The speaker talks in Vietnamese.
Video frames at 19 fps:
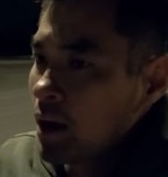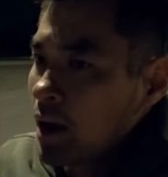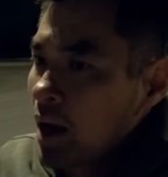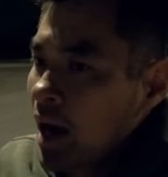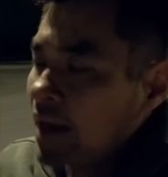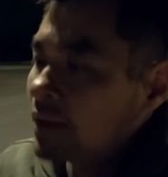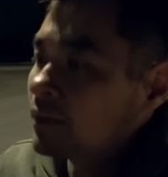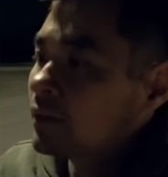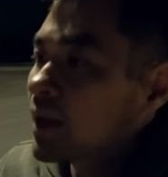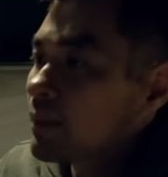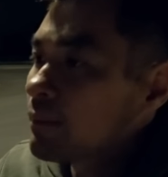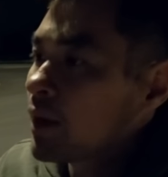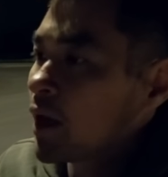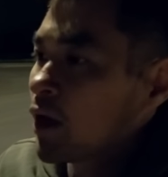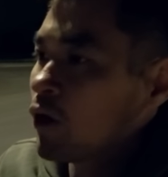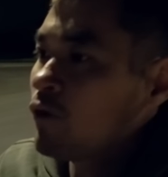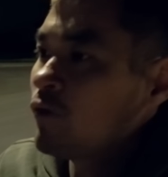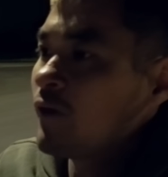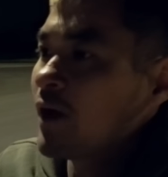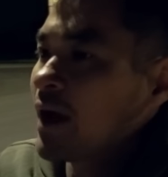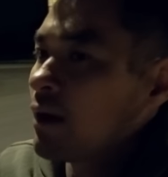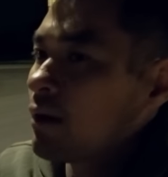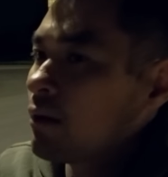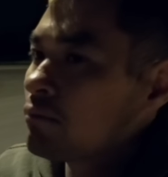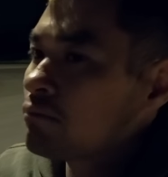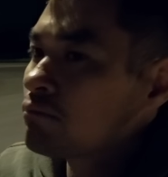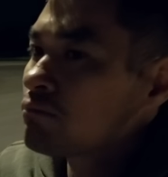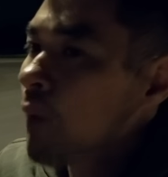hãy tìm hiểu về
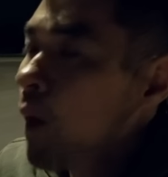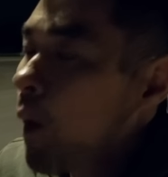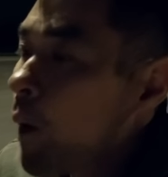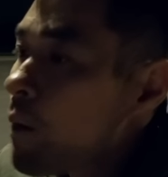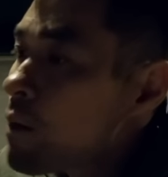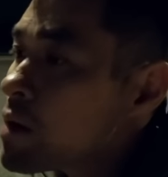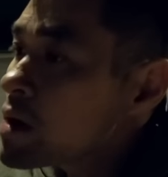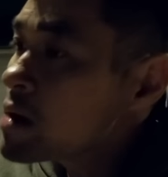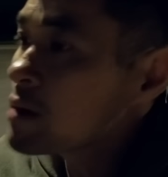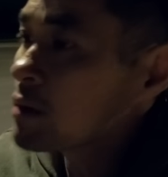4